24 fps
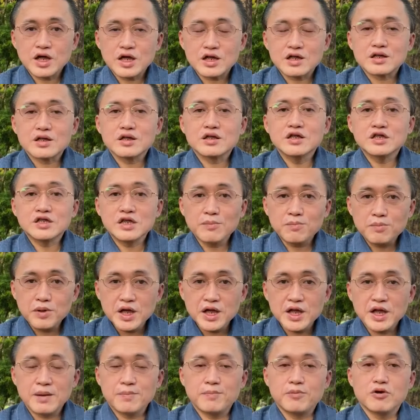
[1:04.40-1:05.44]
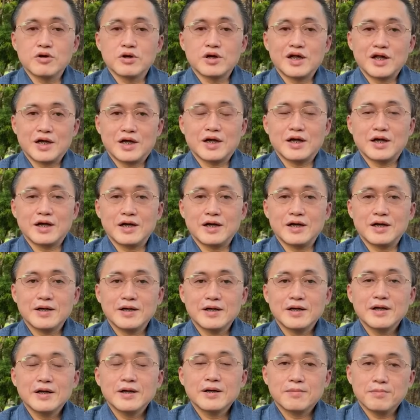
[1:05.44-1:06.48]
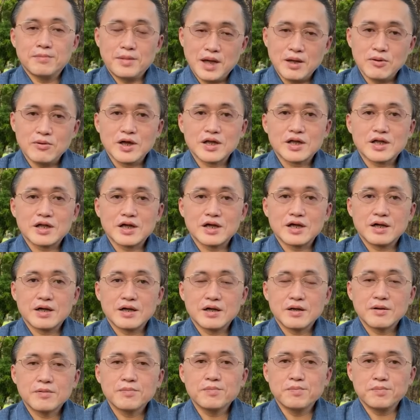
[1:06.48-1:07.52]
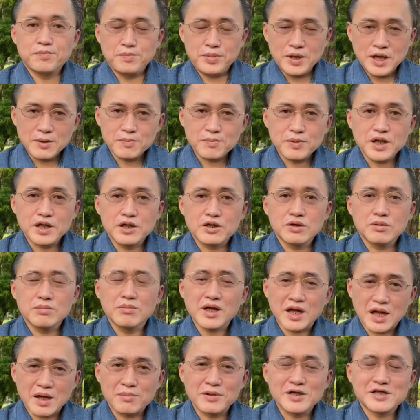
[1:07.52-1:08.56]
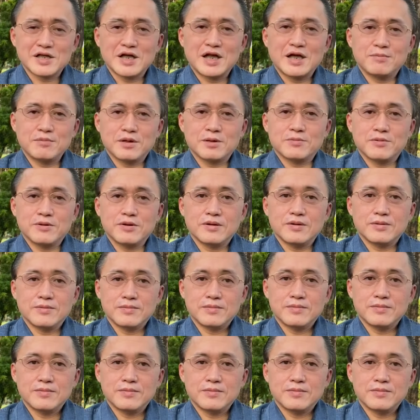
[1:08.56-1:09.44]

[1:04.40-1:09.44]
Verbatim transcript: at disiplina po ng uh, bawat uh, Pilipino. Maraming salamat po.